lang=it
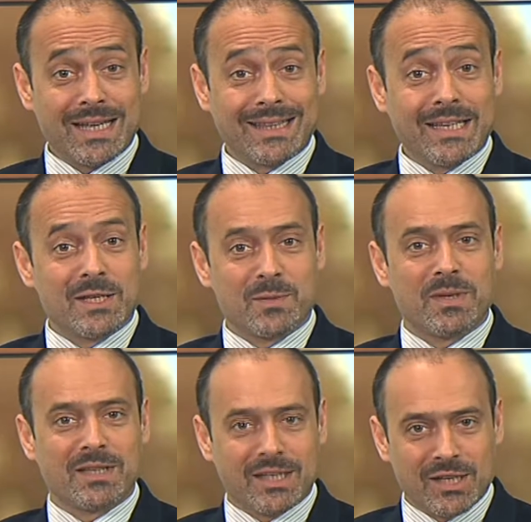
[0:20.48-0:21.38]

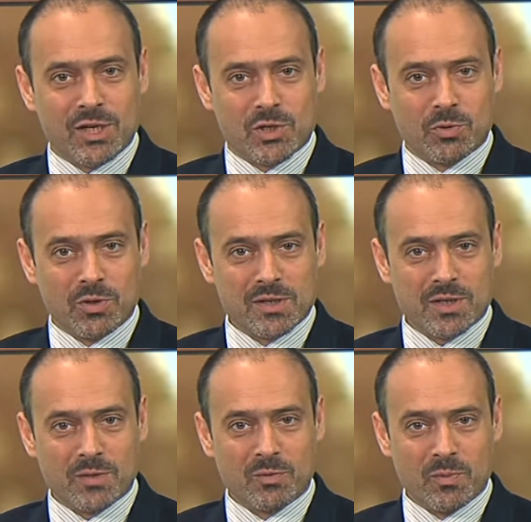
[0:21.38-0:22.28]
telespettatrici di Udinese
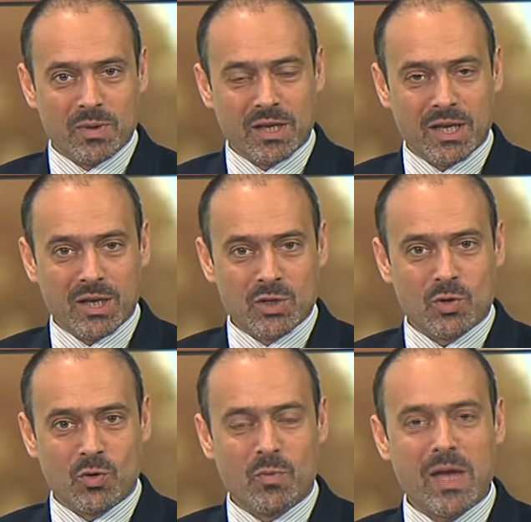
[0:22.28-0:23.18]
TV perché ci
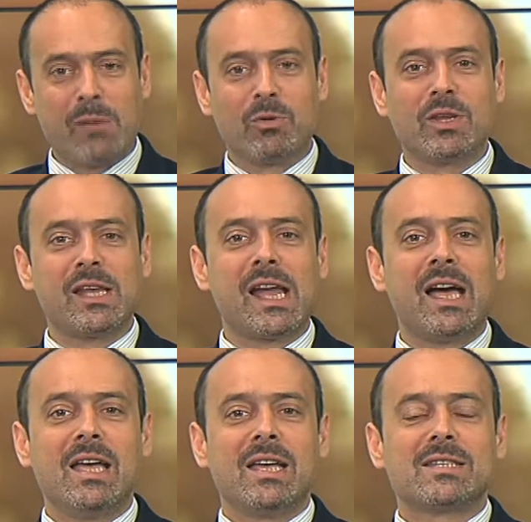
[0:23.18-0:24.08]
occupiamo della
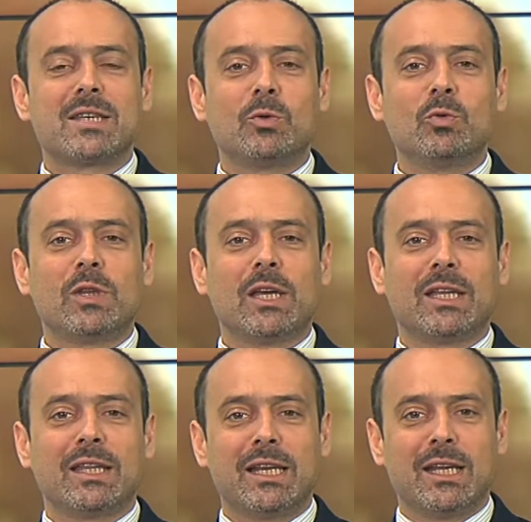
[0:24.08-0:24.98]
salute
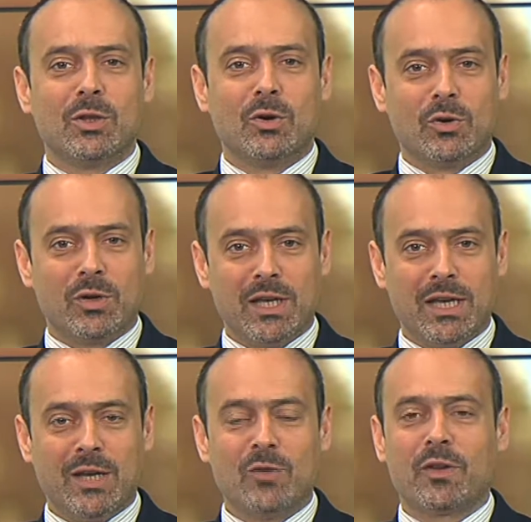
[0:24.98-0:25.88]
delle donne
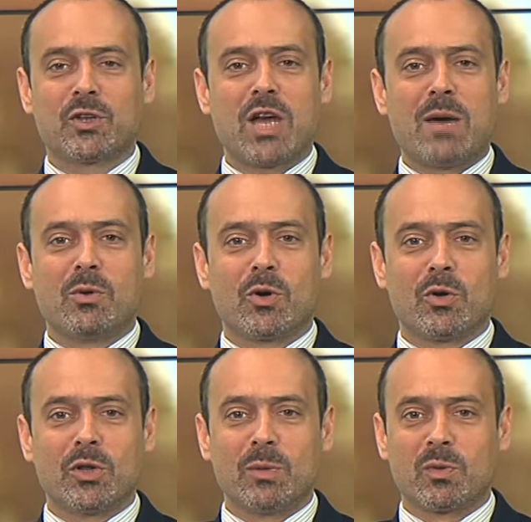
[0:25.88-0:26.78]
e lo facciamo
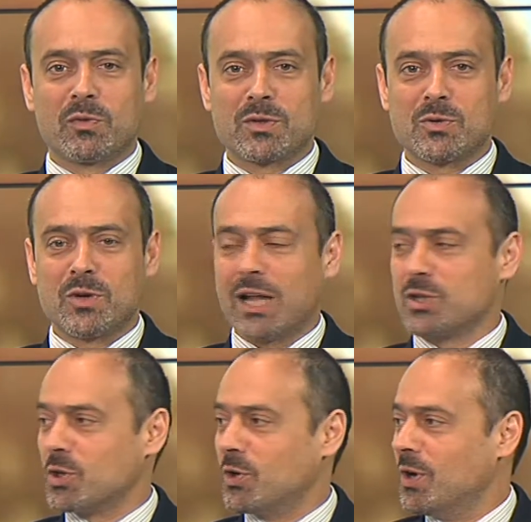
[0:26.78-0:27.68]
con il professor
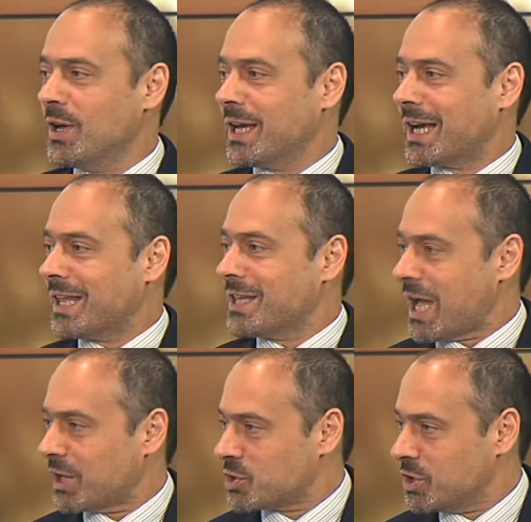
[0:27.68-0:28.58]
Angelo
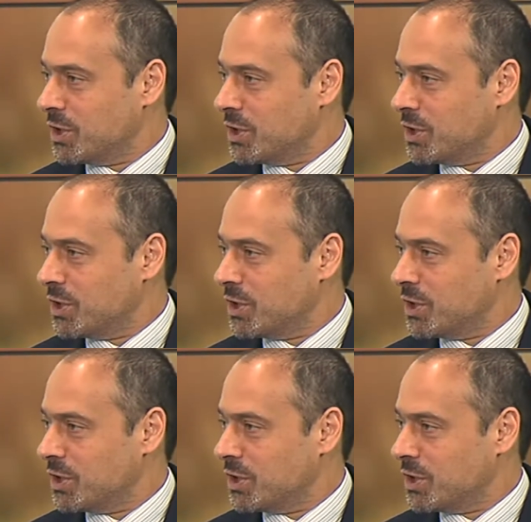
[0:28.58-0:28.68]
Cagnacci,